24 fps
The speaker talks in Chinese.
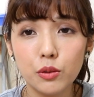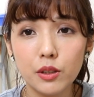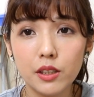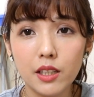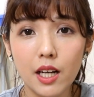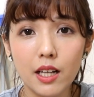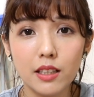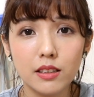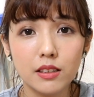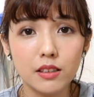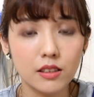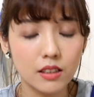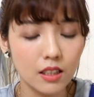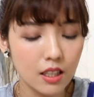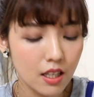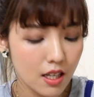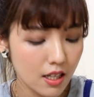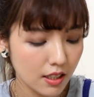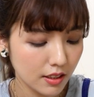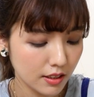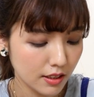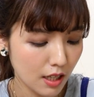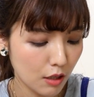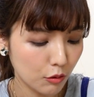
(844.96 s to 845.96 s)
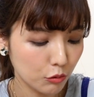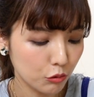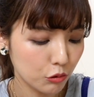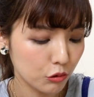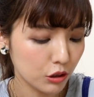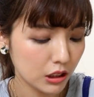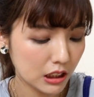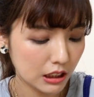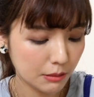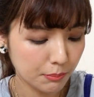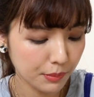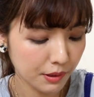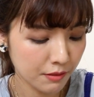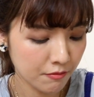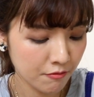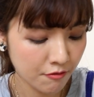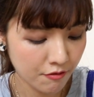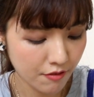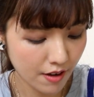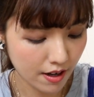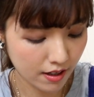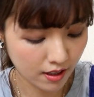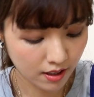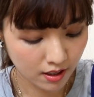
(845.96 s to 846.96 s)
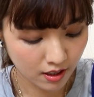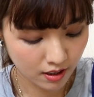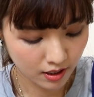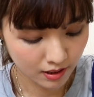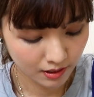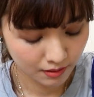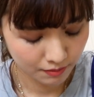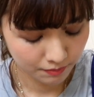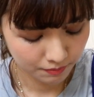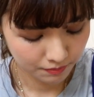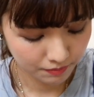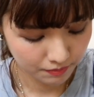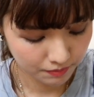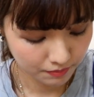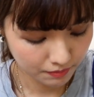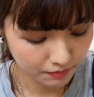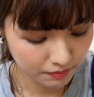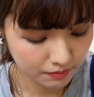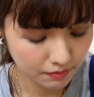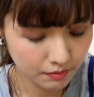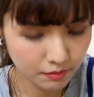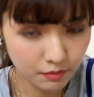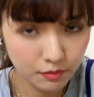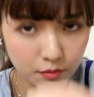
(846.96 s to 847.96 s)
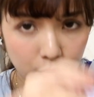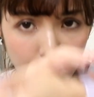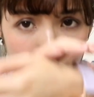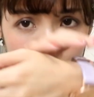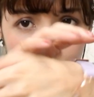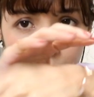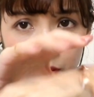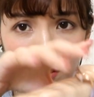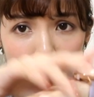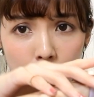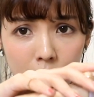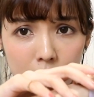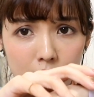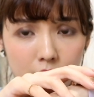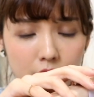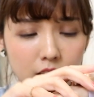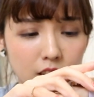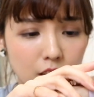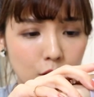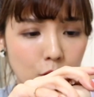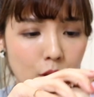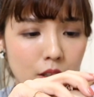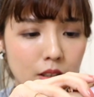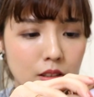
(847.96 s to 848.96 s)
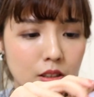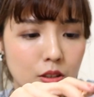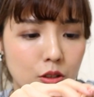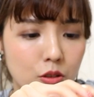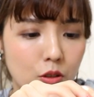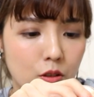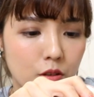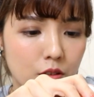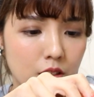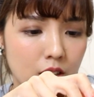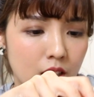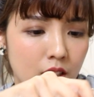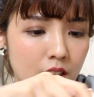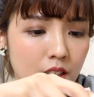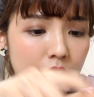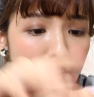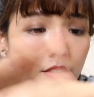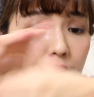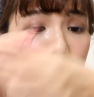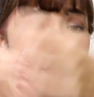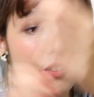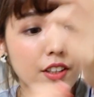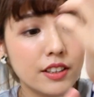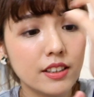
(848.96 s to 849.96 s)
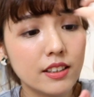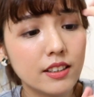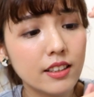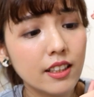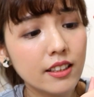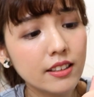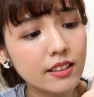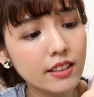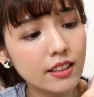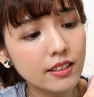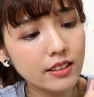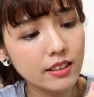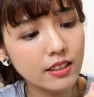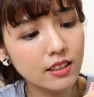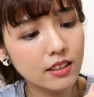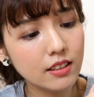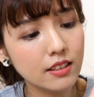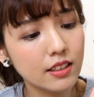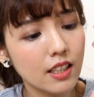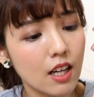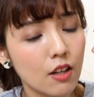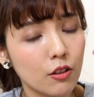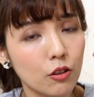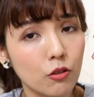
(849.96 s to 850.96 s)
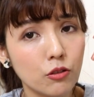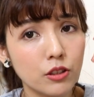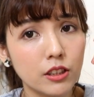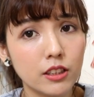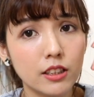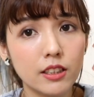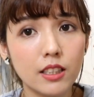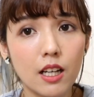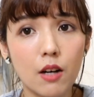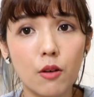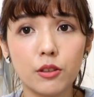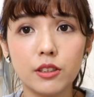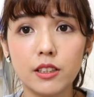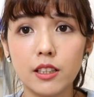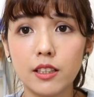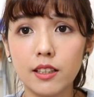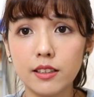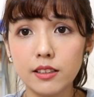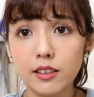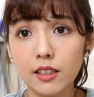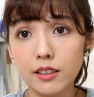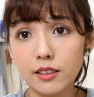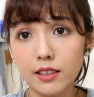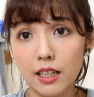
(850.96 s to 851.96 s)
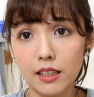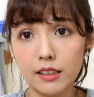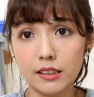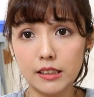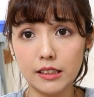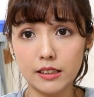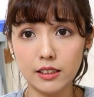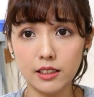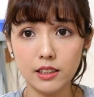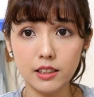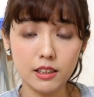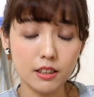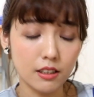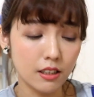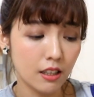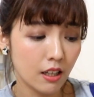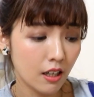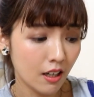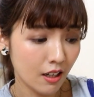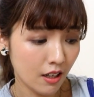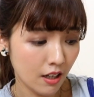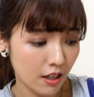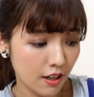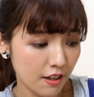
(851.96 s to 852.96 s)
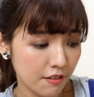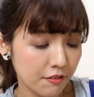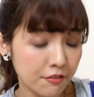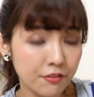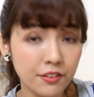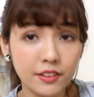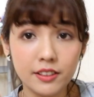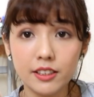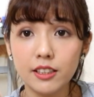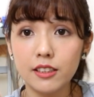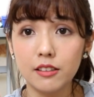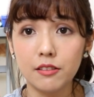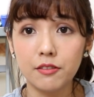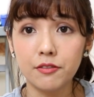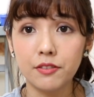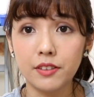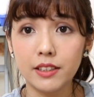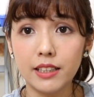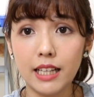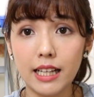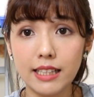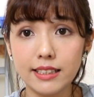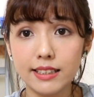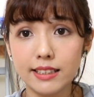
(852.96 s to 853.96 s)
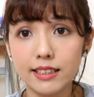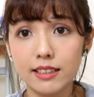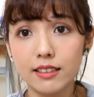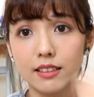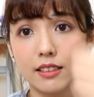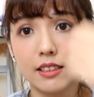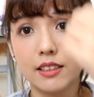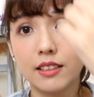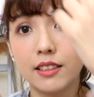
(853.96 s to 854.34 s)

会开始少女心奔放，疯狂的喜欢这种粉嫩嫩色调的东西。像我现在身上的也是一个很粉嫩的粉蓝色。